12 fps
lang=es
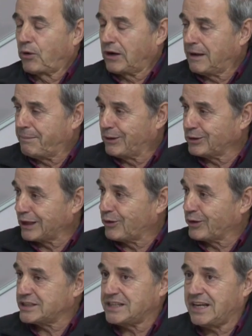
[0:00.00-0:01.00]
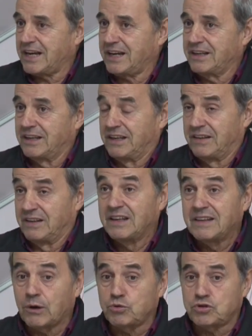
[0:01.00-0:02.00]
la pelota lo que sea, y,
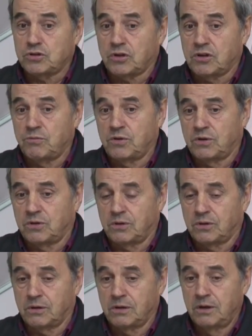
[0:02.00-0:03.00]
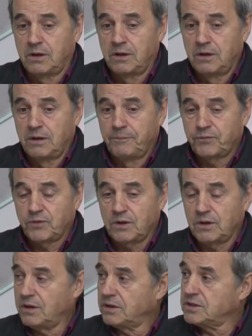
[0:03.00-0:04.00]
da gusto cómo...
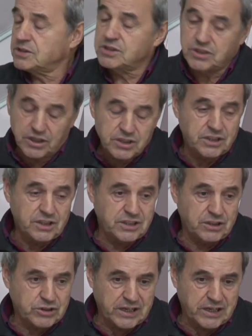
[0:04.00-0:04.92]
Responde la gente. Sí, sí, sí, o sea,